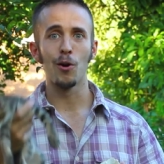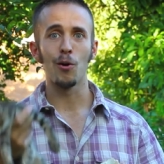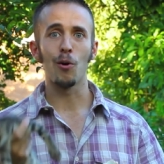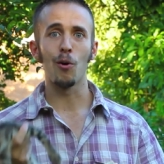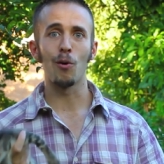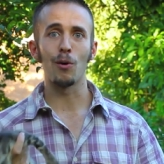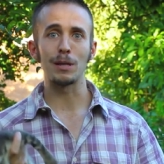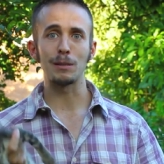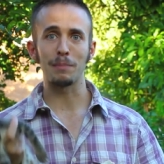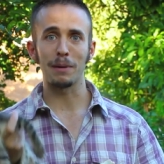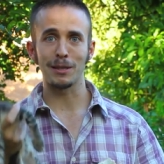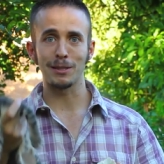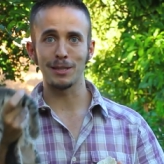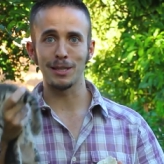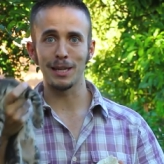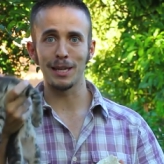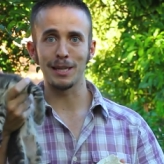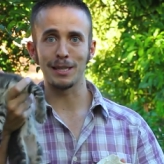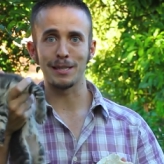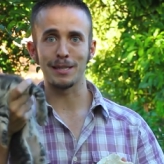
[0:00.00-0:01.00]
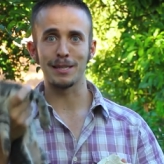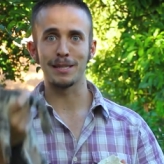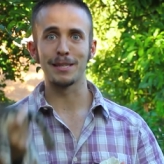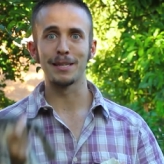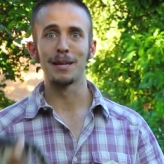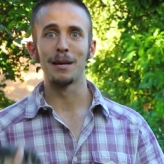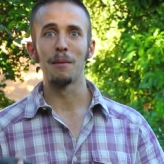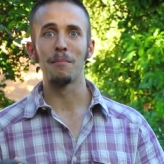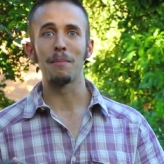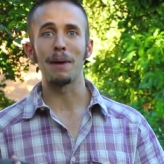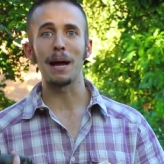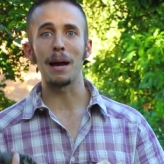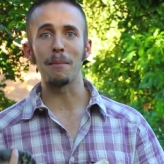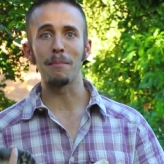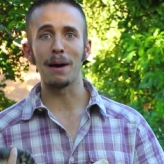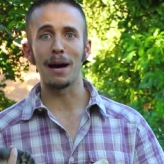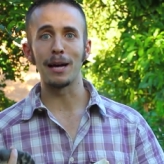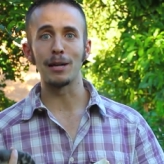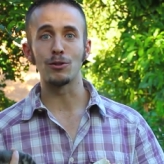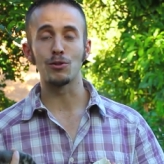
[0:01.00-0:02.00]
com as patinhas para
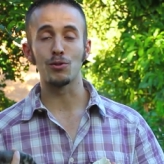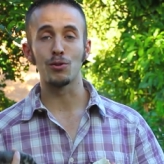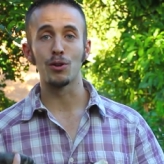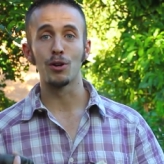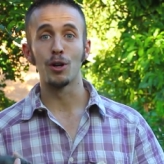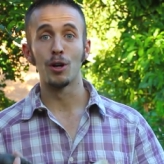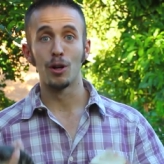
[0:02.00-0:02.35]
baixo.